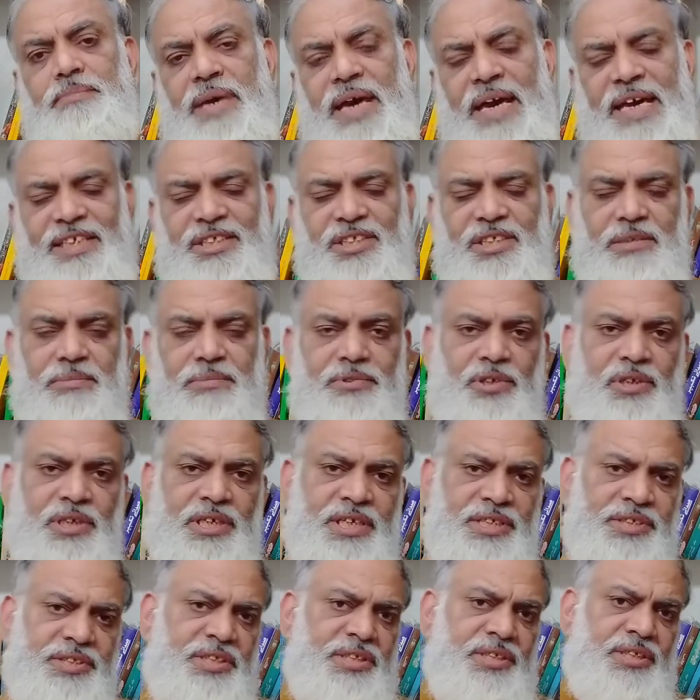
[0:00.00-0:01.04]
मैथ्स
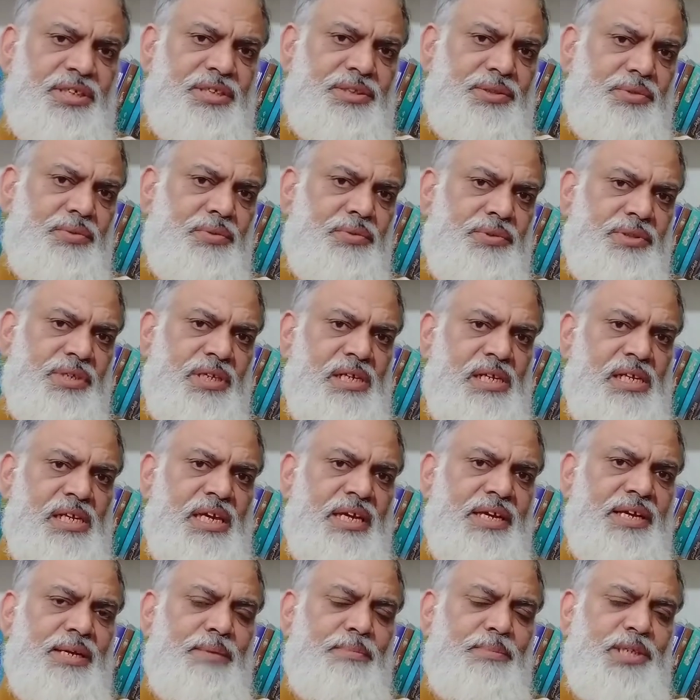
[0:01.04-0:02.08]
कम्युनिकेशन के स्टूडेंट्स के
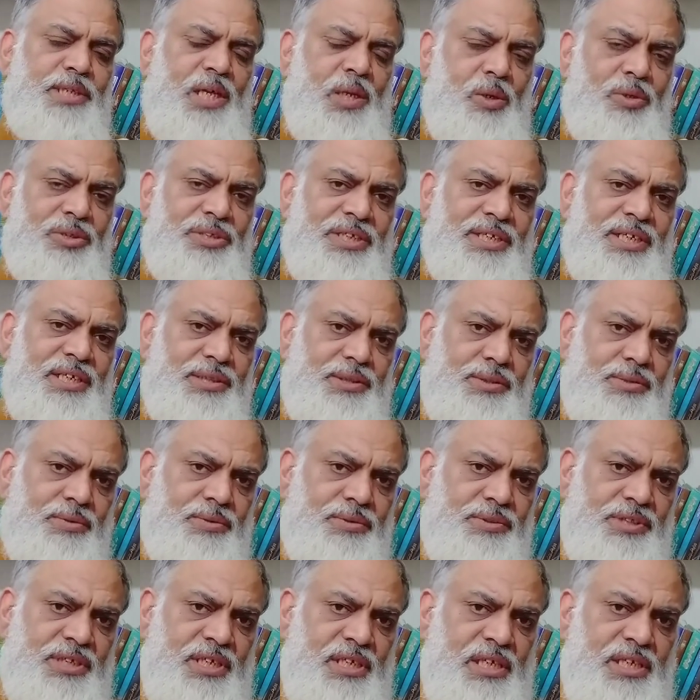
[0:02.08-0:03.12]
लिए क्रिमिनोलॉजी के
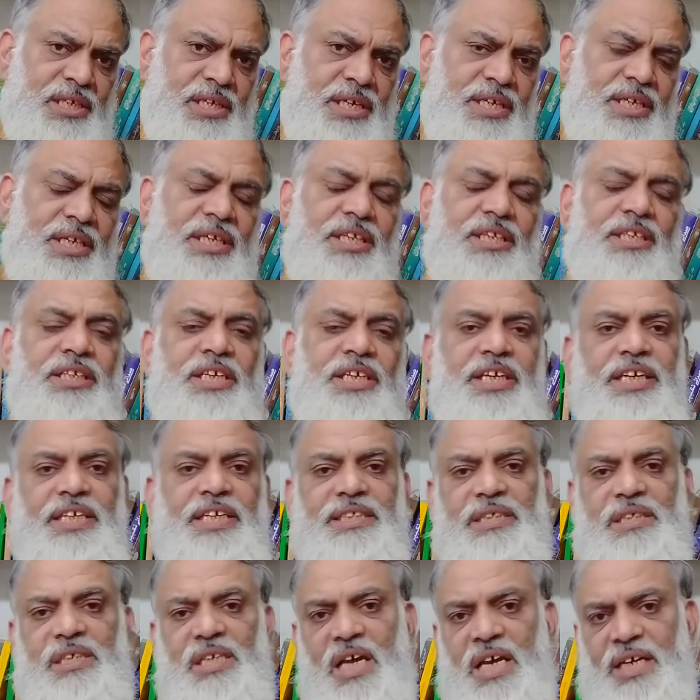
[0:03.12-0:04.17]
स्टूडेंट्स के लिए इन
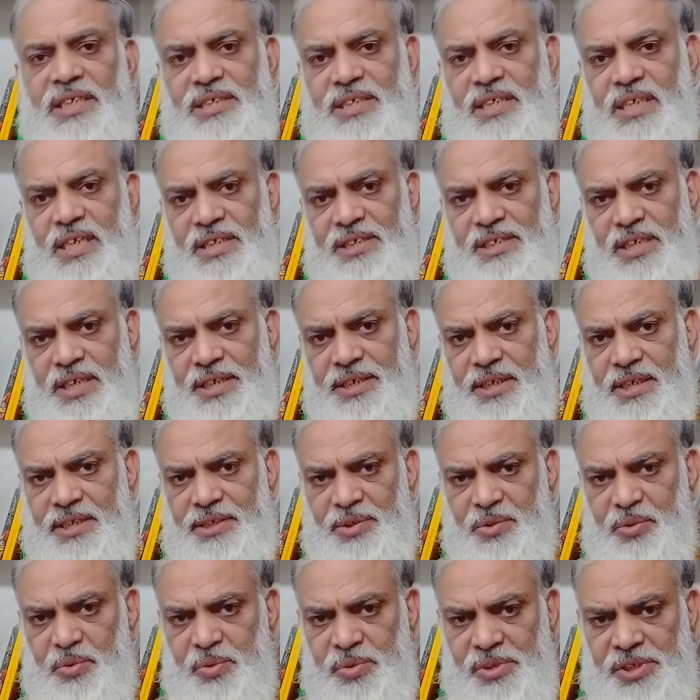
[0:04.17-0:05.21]
केस लाज का जानना
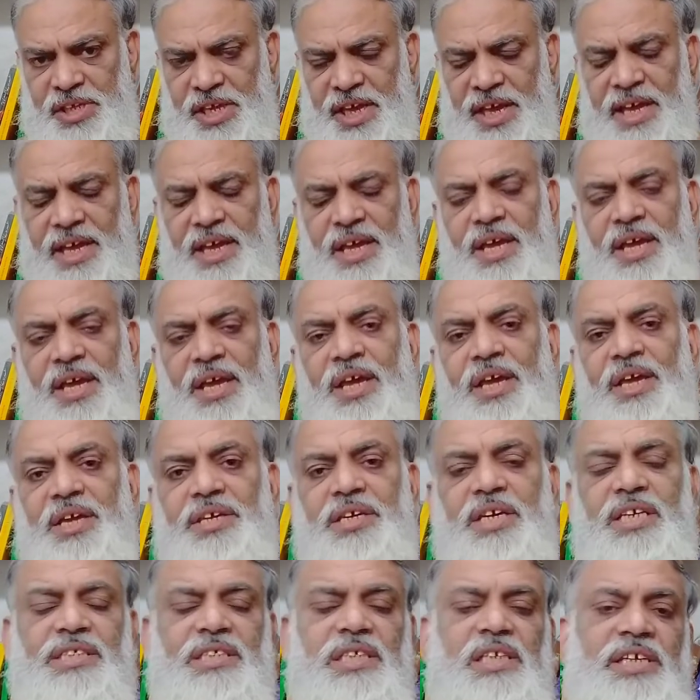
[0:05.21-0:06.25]
ज़रूरी है
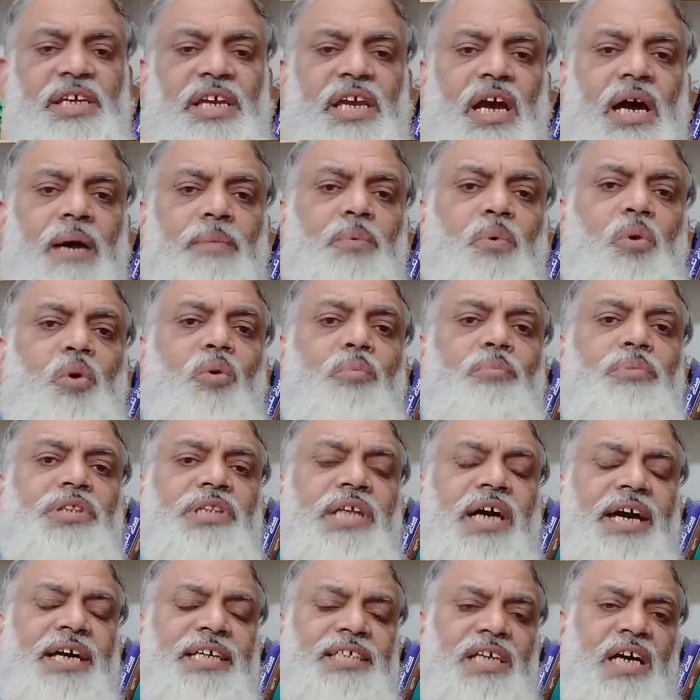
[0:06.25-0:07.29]
ये इसलिए आपको
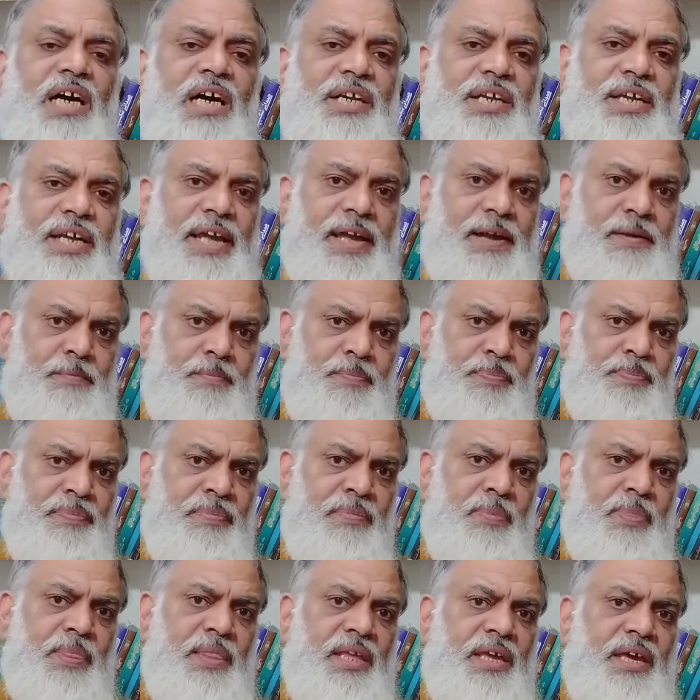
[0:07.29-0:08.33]
बताए जा रहे हैं
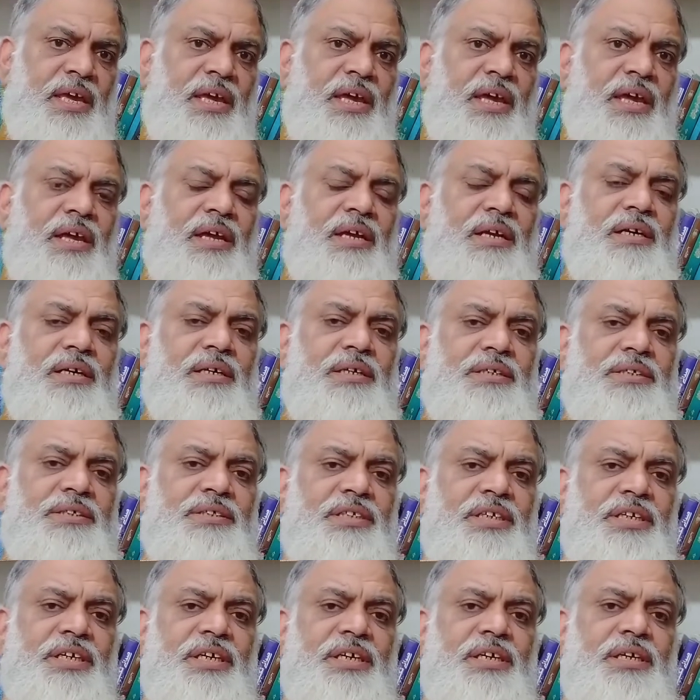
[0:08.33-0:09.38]
कि
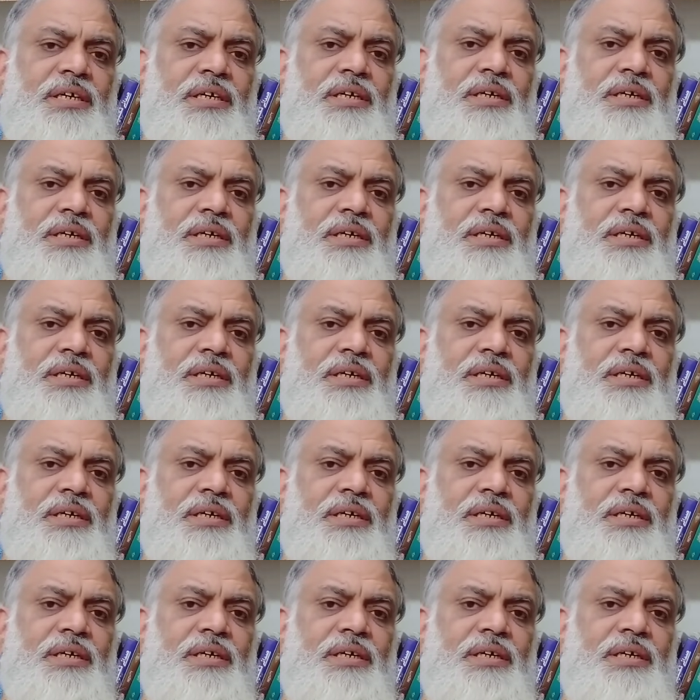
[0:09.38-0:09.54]
ये